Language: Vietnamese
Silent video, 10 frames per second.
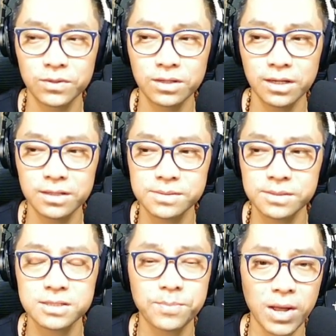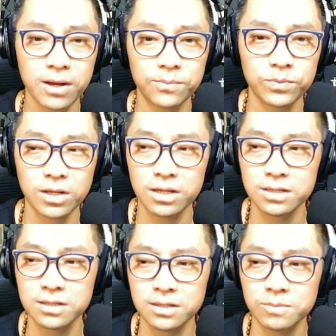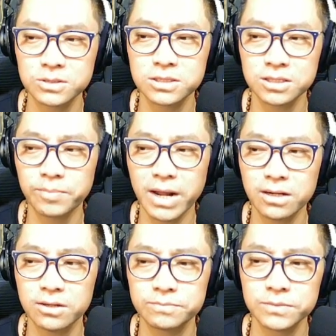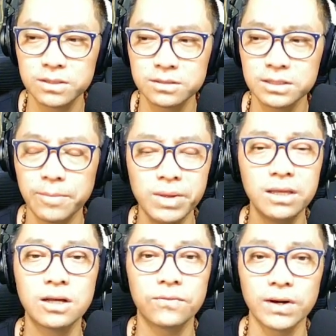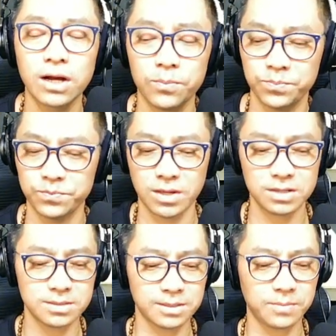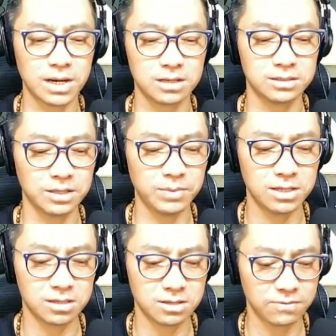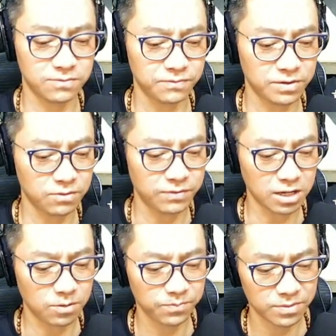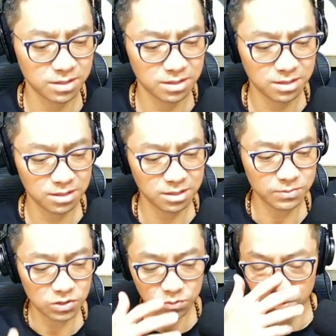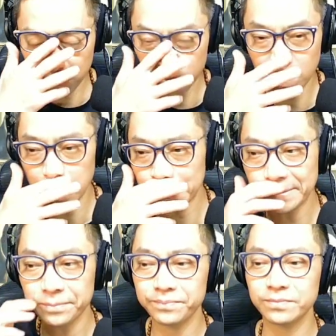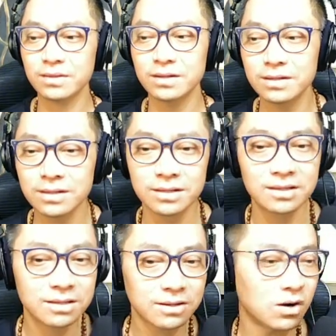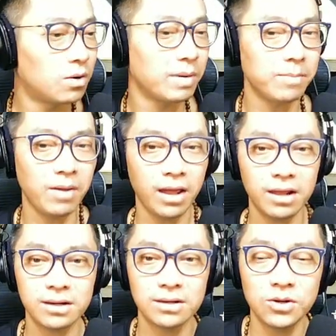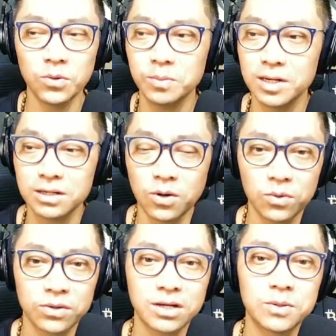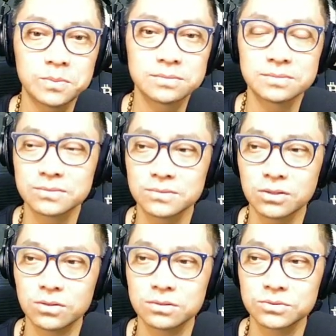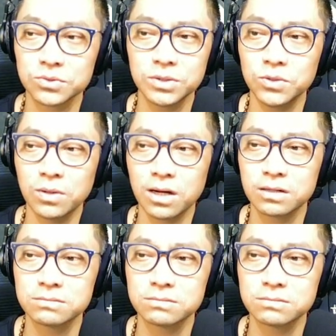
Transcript: cái sự sắp đặt ok một sự sắp đặt đó người ta biết chứ không phải là không nha sự sắp đặt đó người ta biết chứ không không phải là không nhưng mà chủ yếu là có mạnh mẽ đến nỗi mà lật đổ nó hay không còn số nhiều là